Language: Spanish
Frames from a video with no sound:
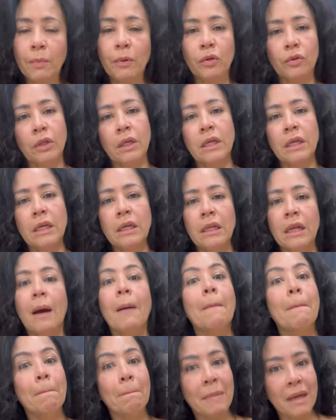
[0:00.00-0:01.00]

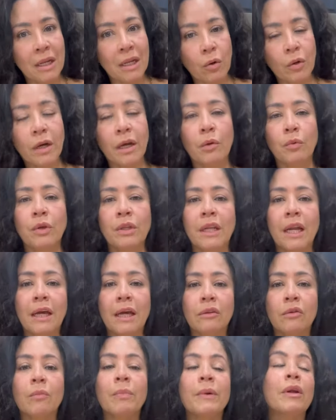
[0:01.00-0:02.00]
proteína, menos
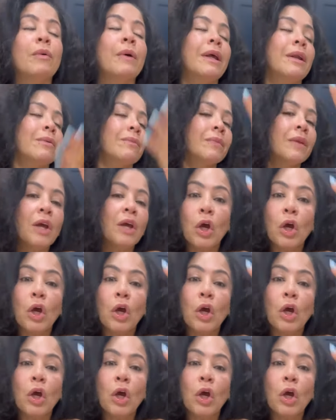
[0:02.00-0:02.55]
carbohidrato, pero bueno,